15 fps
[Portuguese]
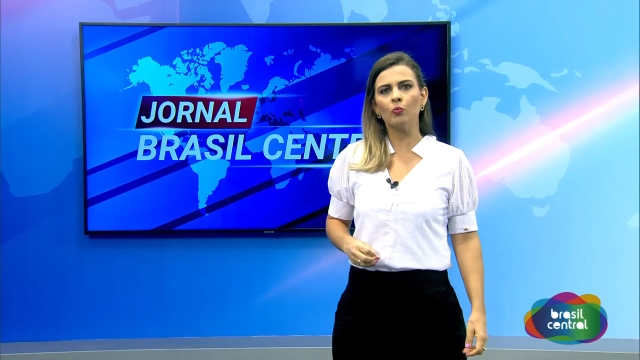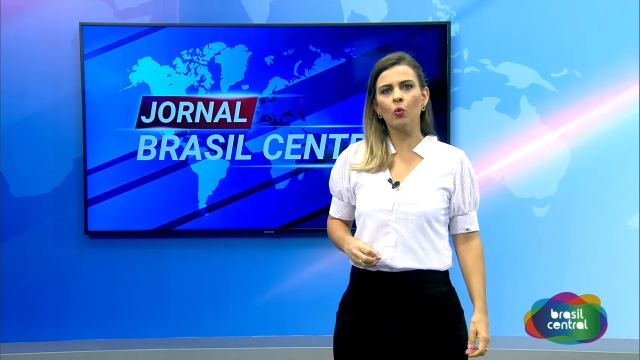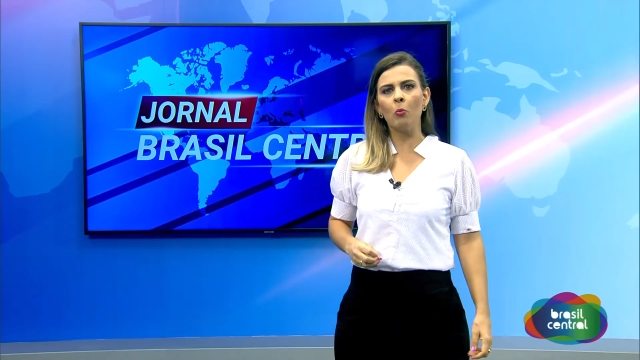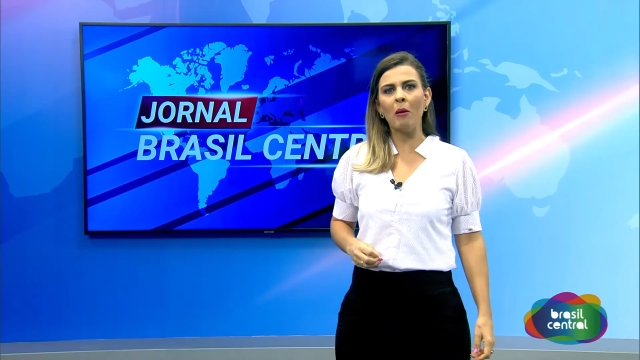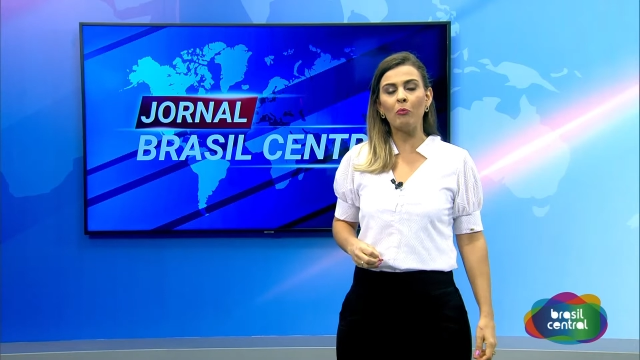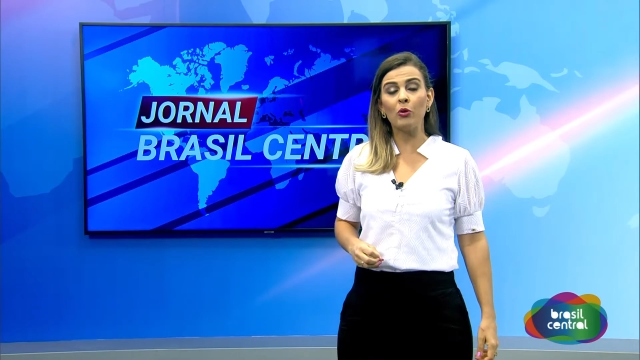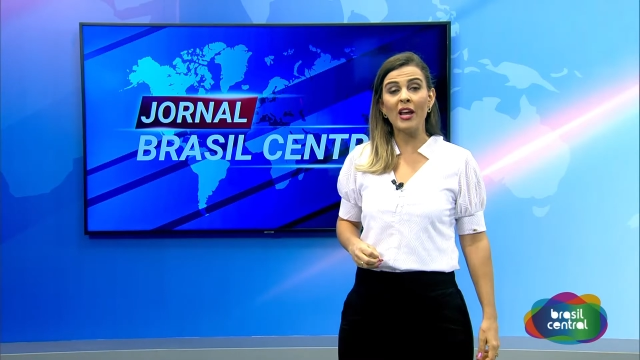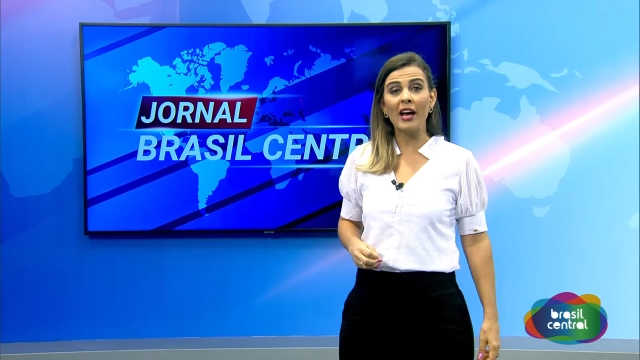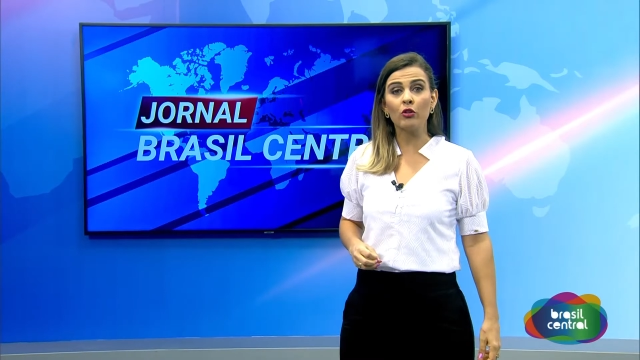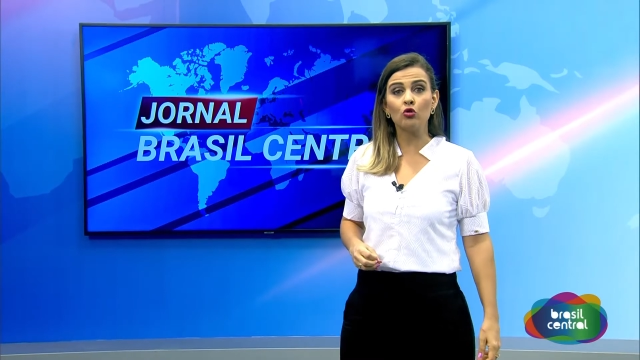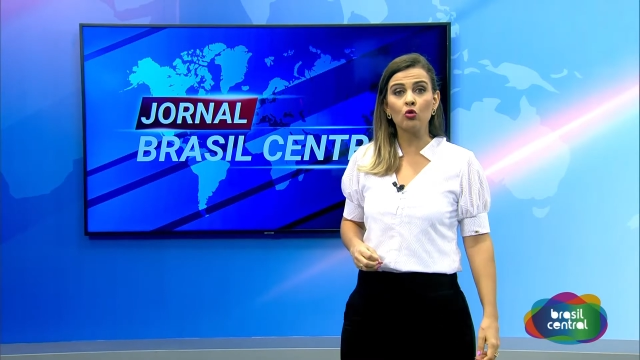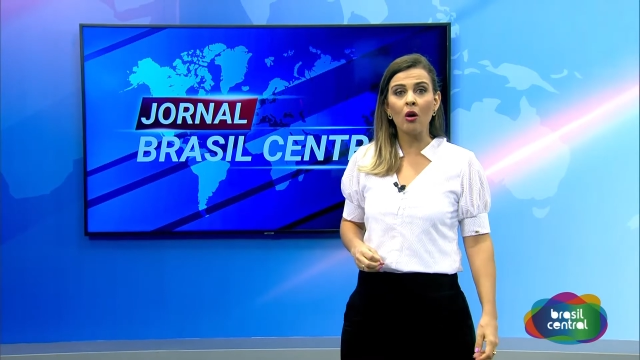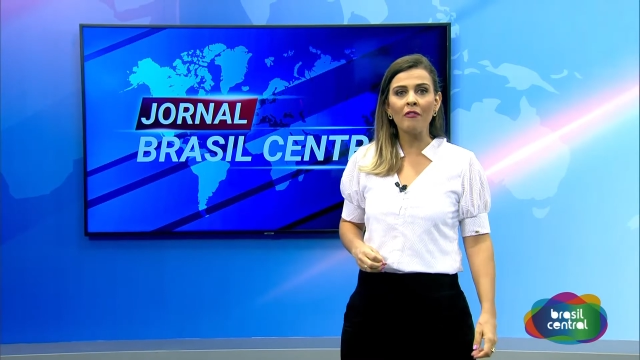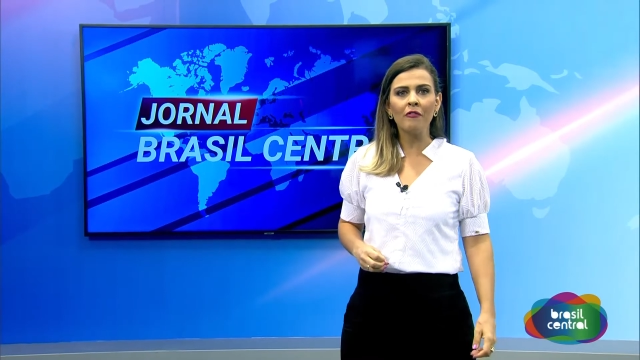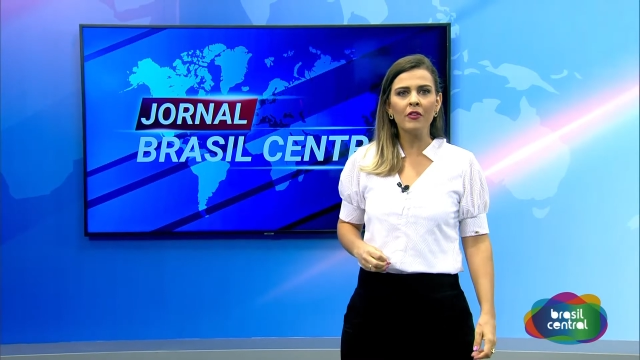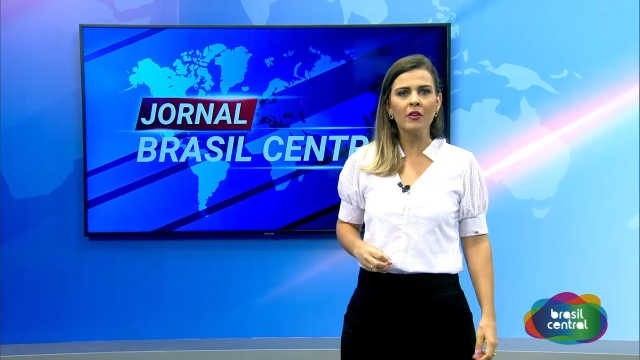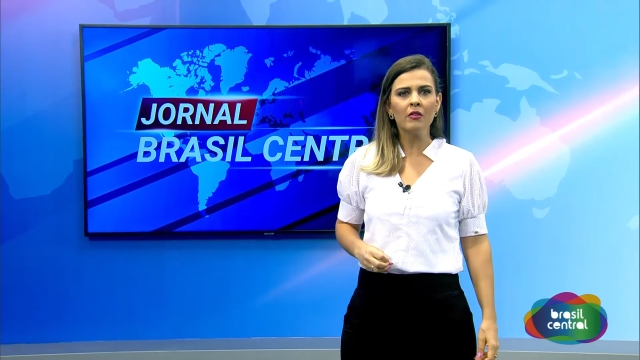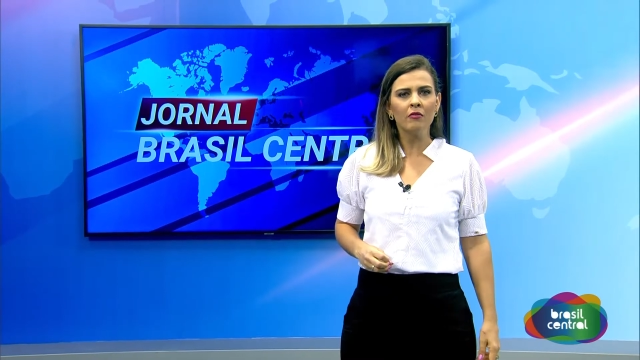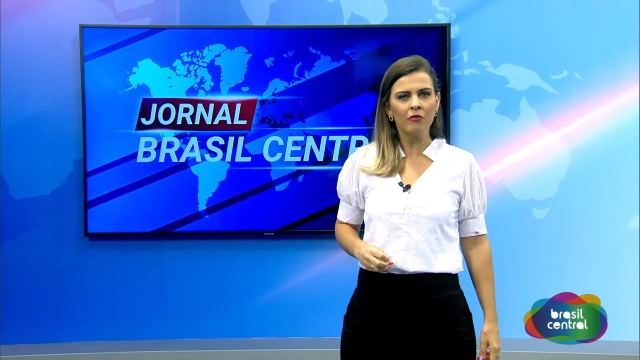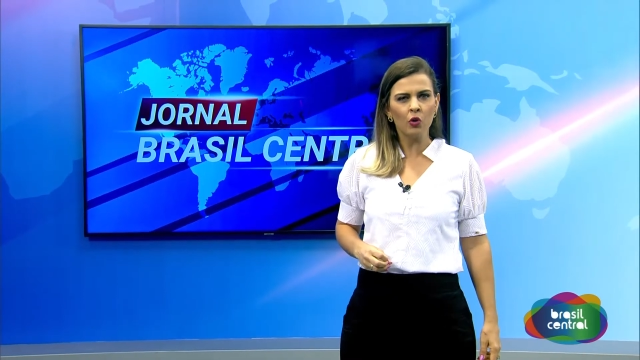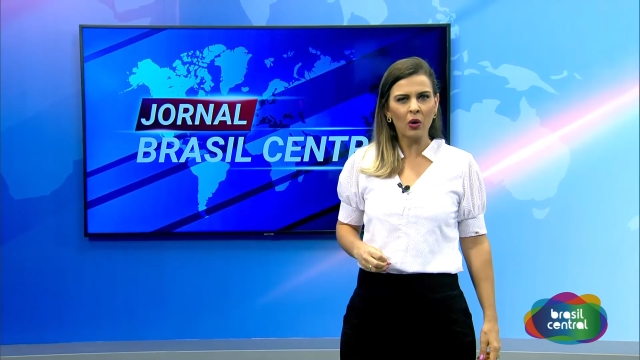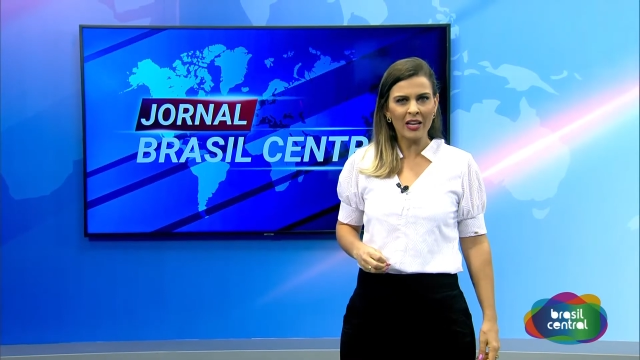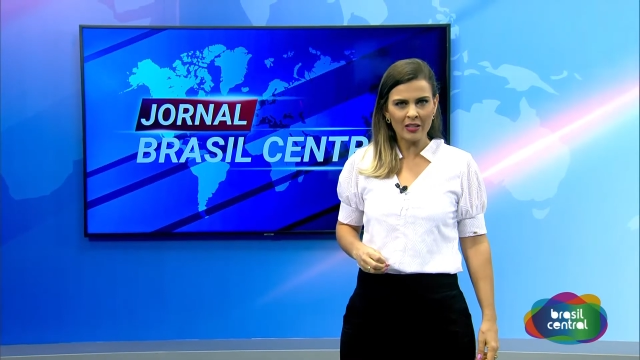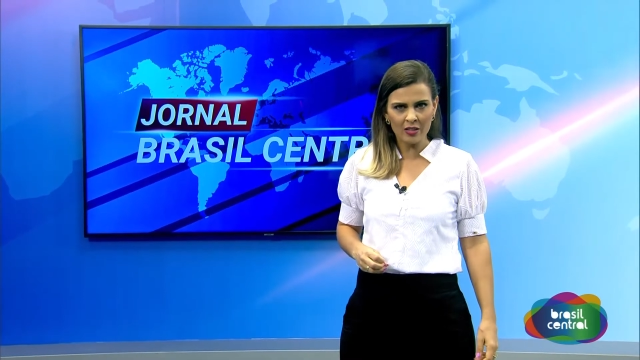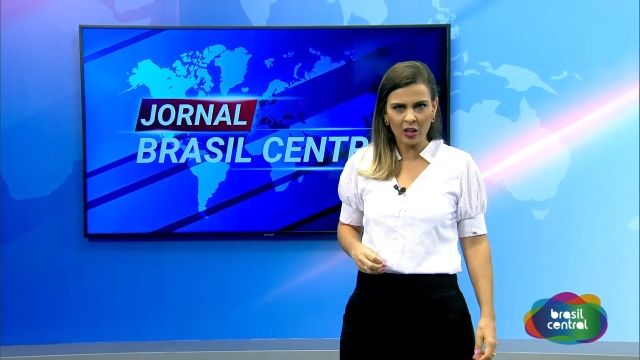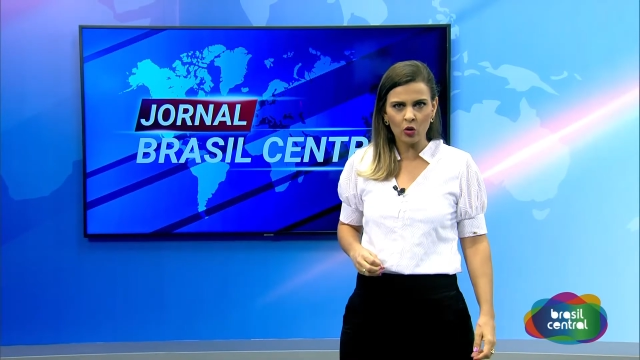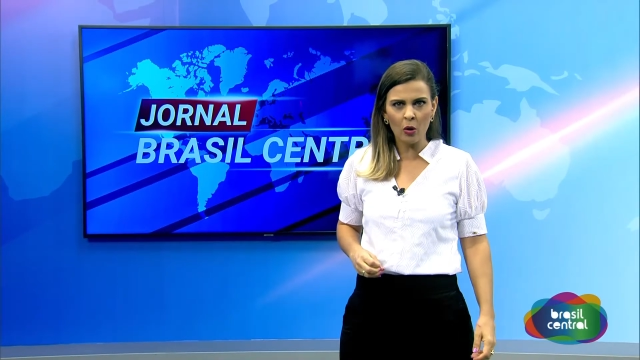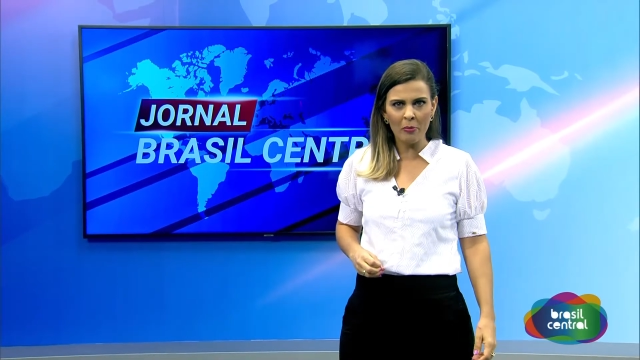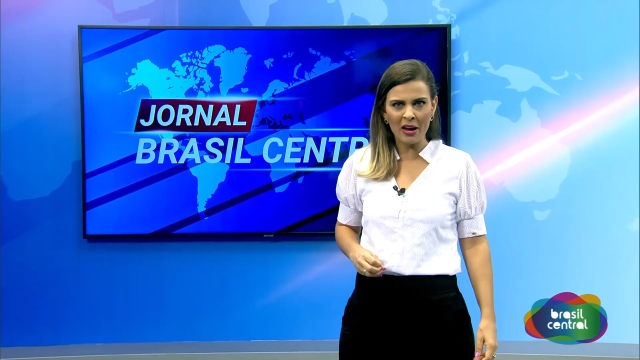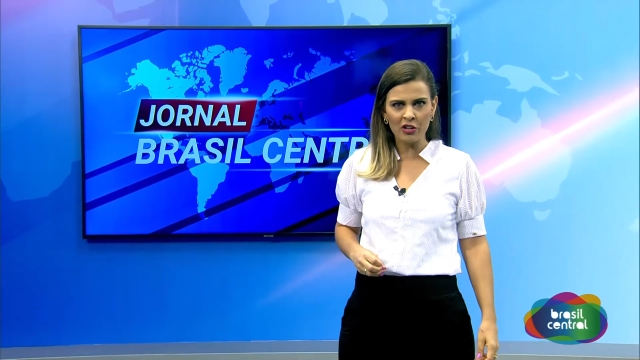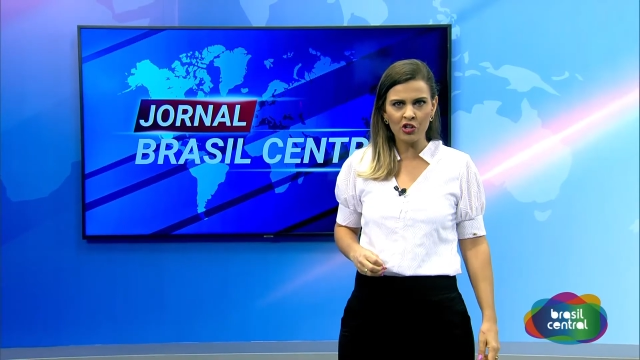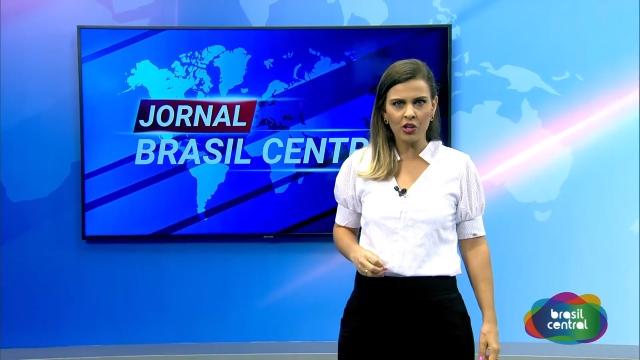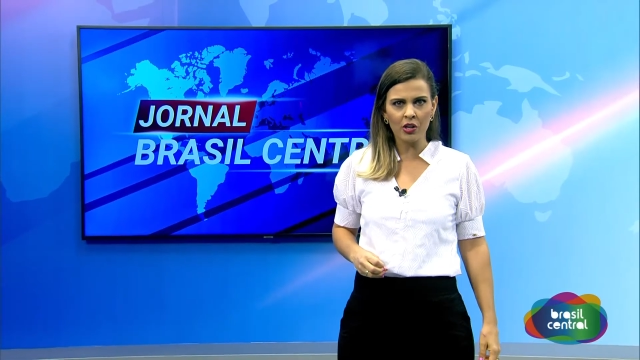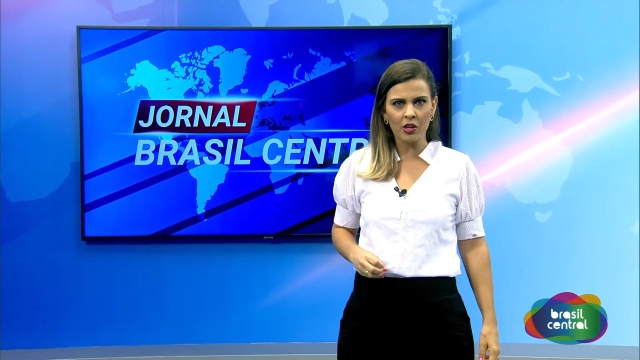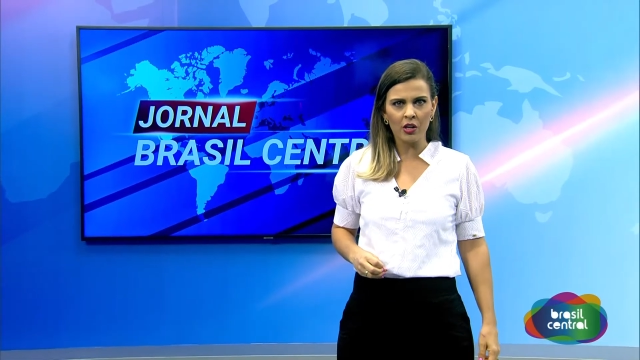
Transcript: uma mulher sofre violência doméstica.